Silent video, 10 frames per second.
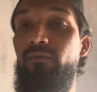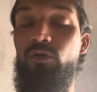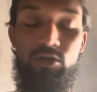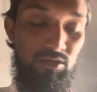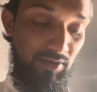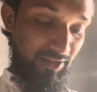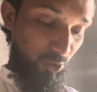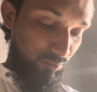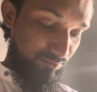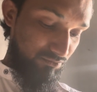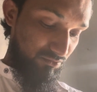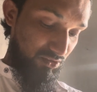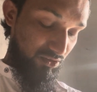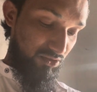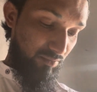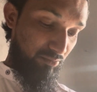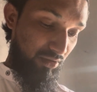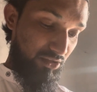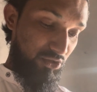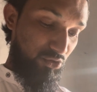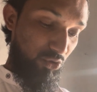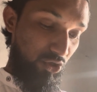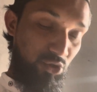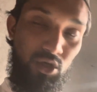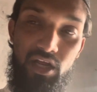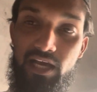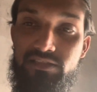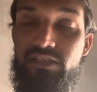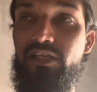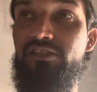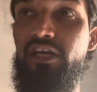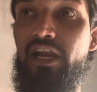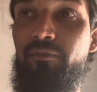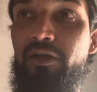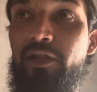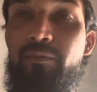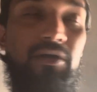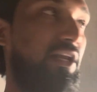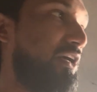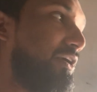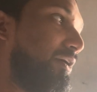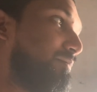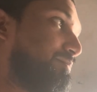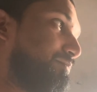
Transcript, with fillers: लोगों को बताऊं सिम्बा की स्टोरी जो है ना आज से दस ग्यारह महीने पहले की है